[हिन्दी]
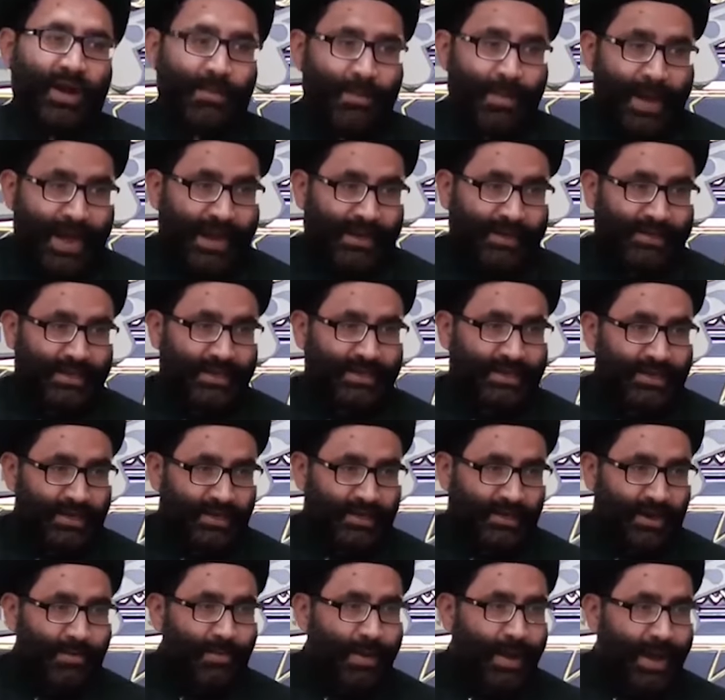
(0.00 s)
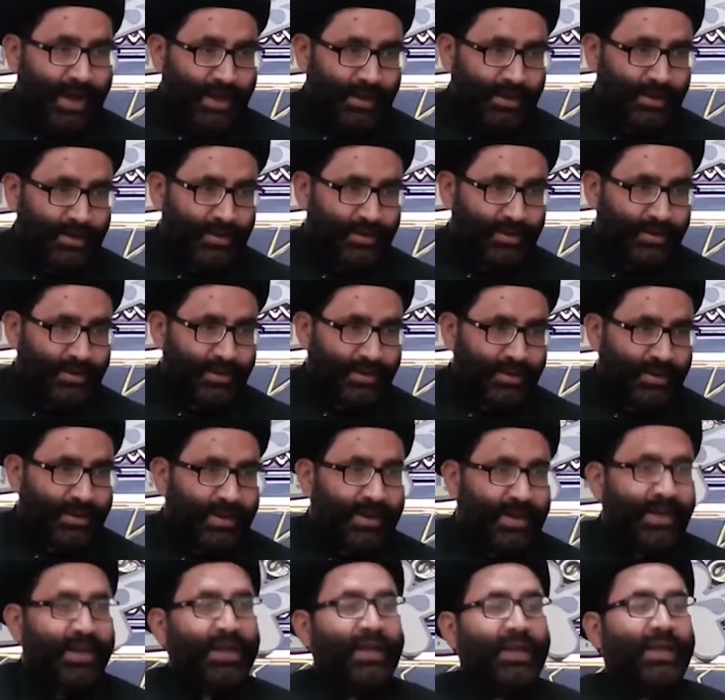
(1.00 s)
कमाल देखिए कमाल
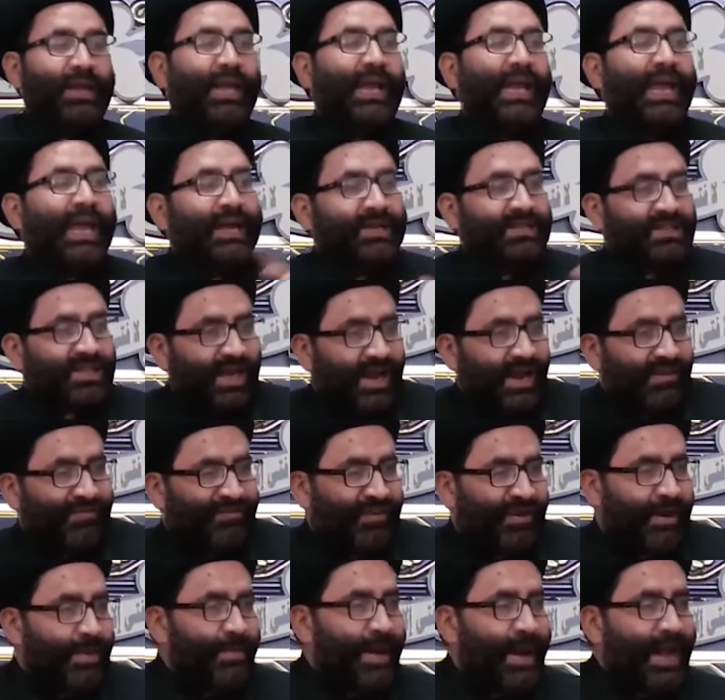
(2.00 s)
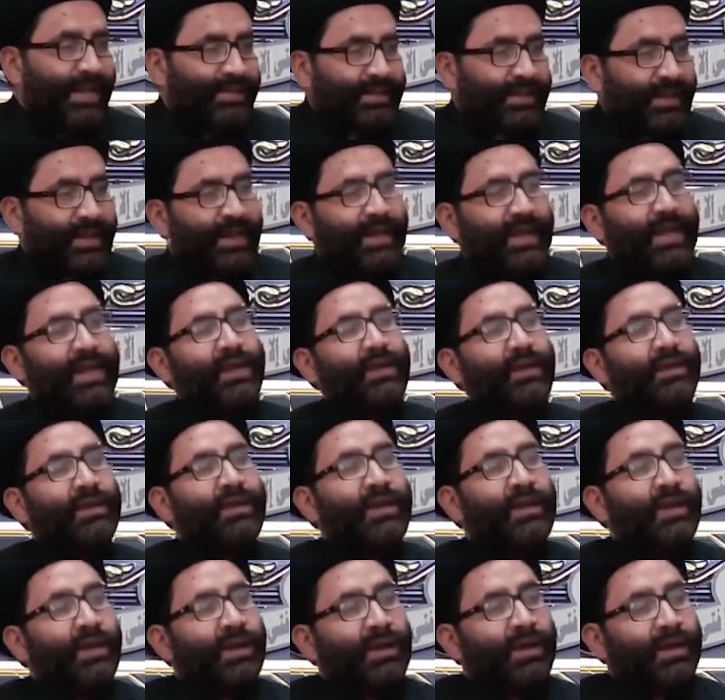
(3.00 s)
एक तरफ फरमाते हैं
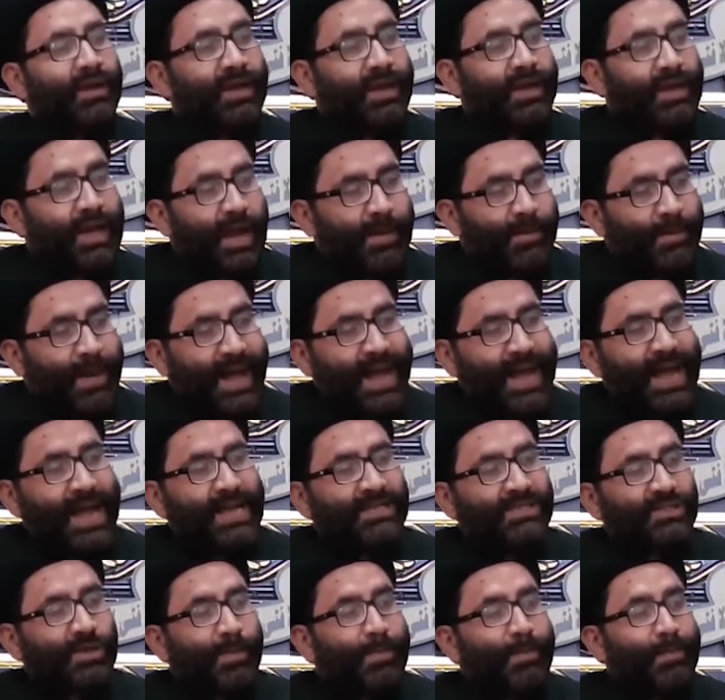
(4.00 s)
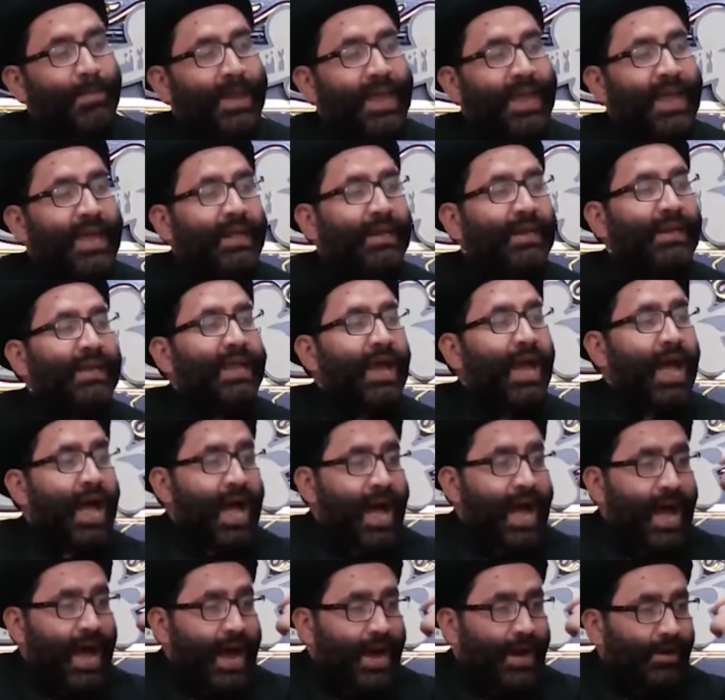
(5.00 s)
नमाज मेरी
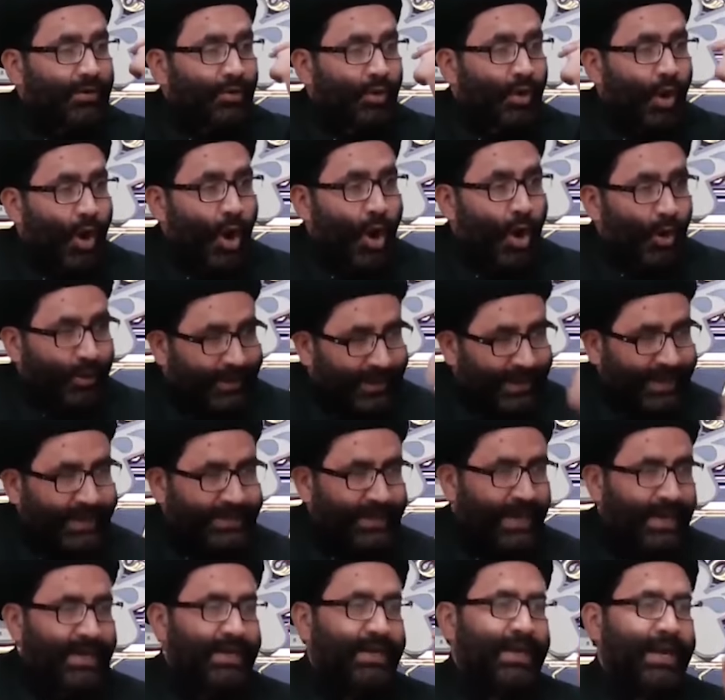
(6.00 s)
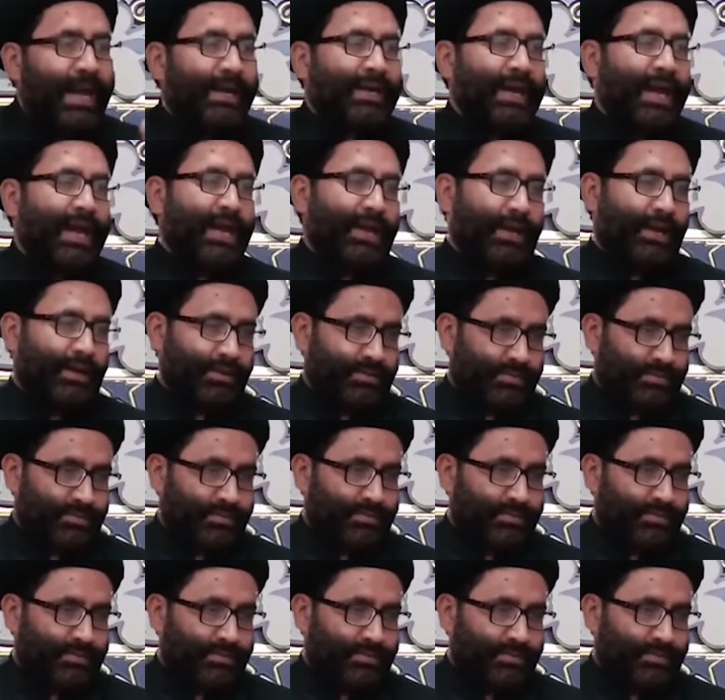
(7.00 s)
आंखों की ठंडक है